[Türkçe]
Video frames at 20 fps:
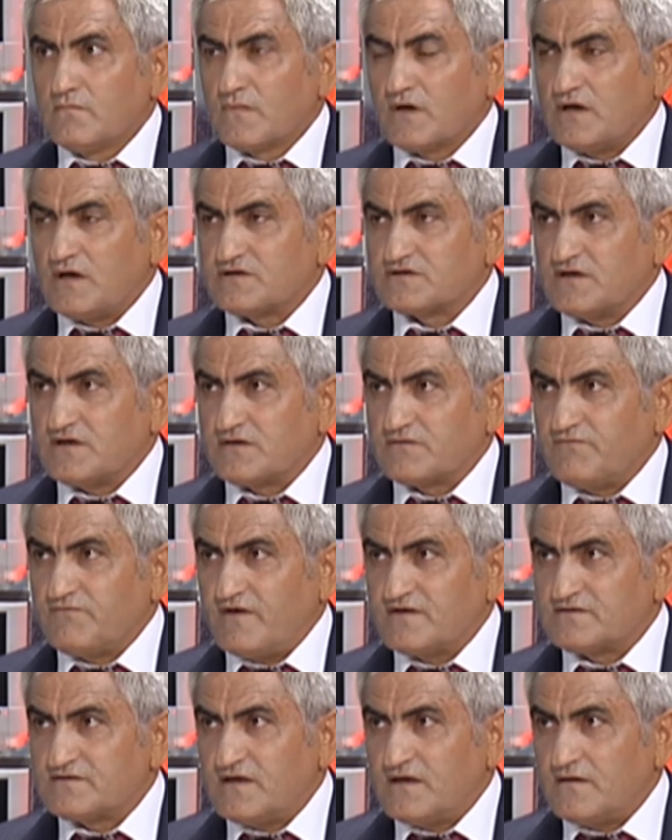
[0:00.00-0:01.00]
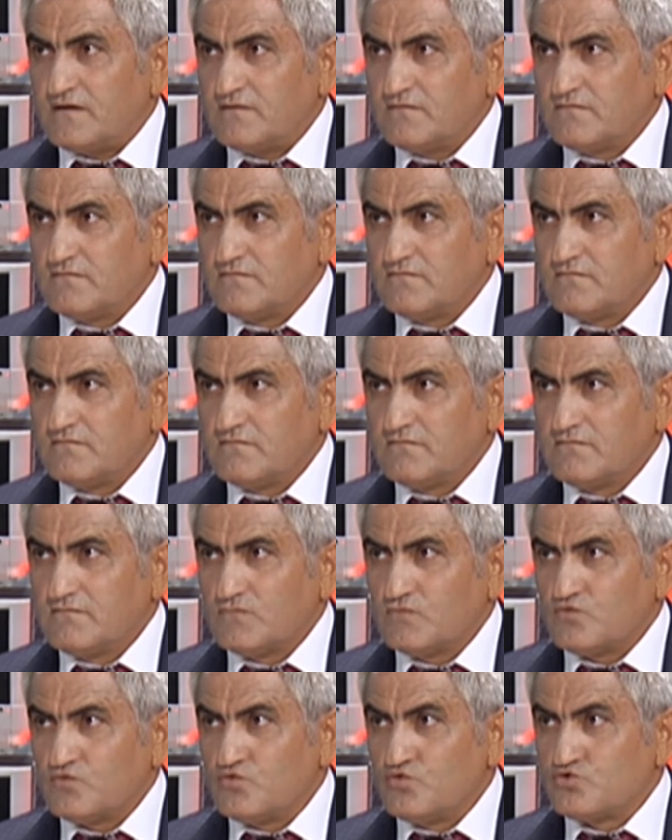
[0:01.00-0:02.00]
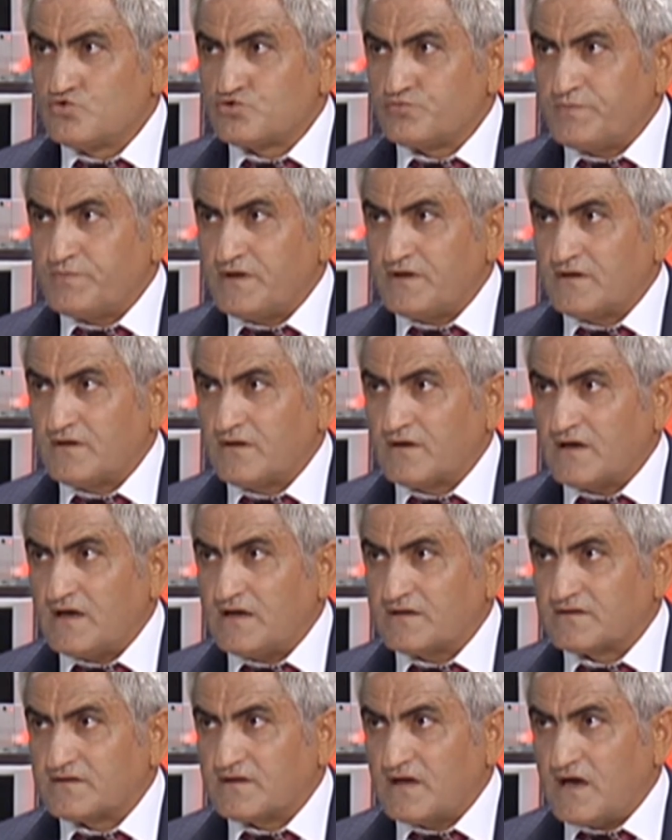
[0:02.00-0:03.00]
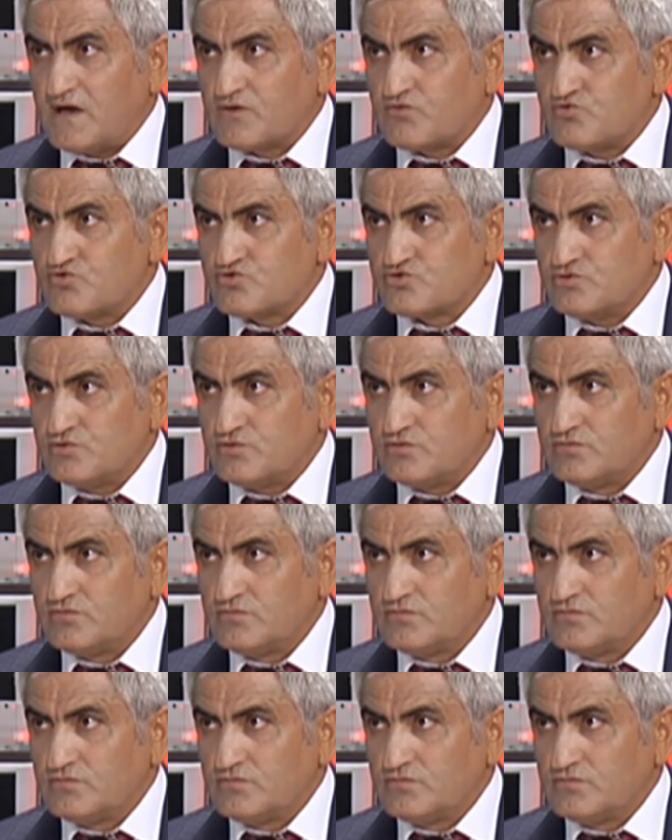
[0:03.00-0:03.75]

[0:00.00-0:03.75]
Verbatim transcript: kaç kat fazla? 3000 kat daha güçlü.